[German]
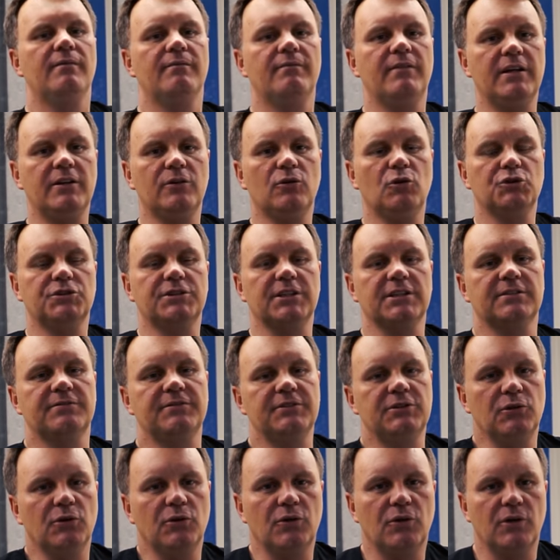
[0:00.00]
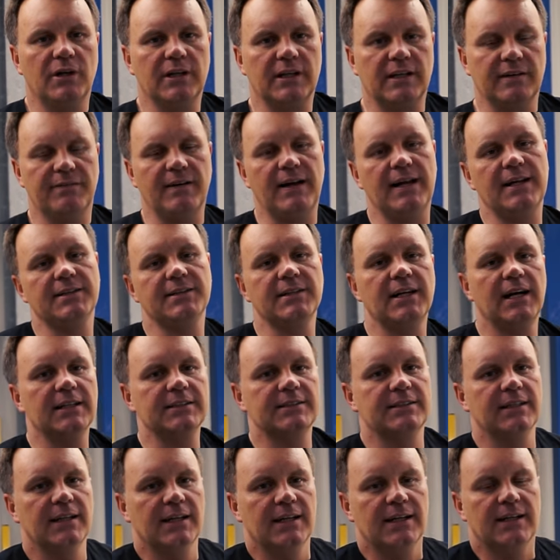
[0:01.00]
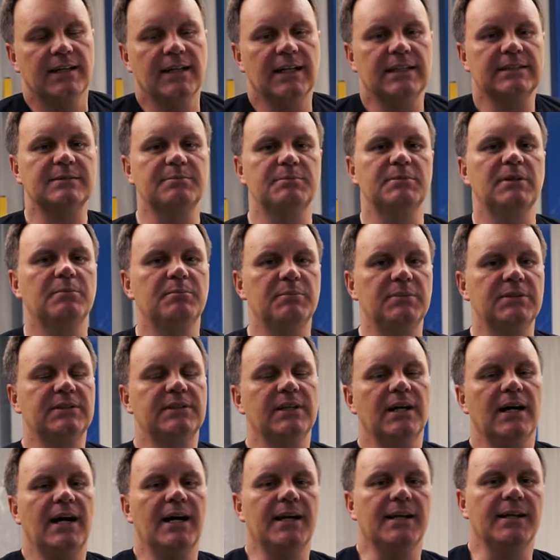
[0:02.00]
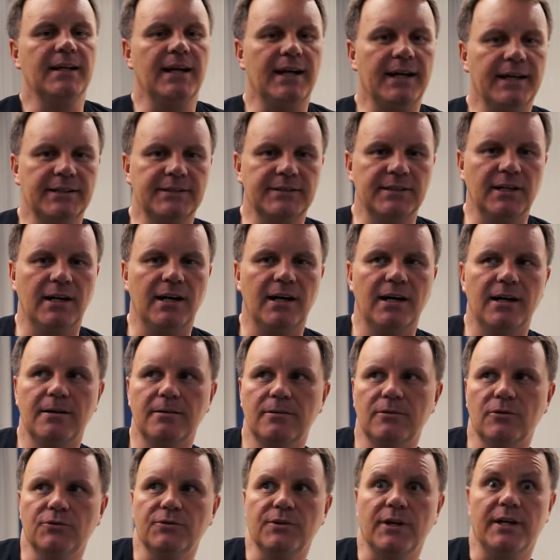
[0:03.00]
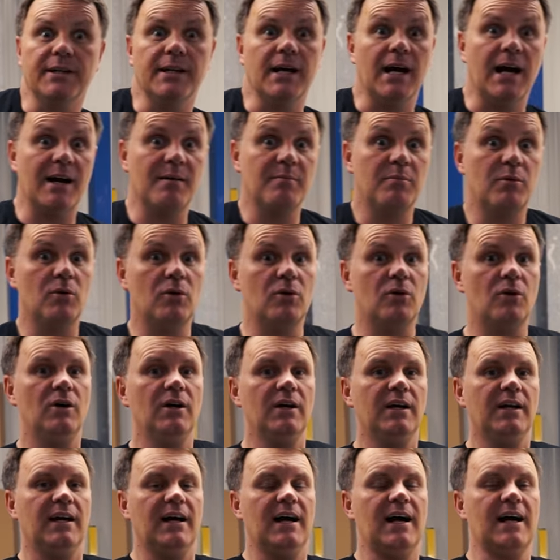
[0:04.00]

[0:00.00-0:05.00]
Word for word: wenn euch das Video gefallen hat, lasst mir bitte ein Like da und ein Abo.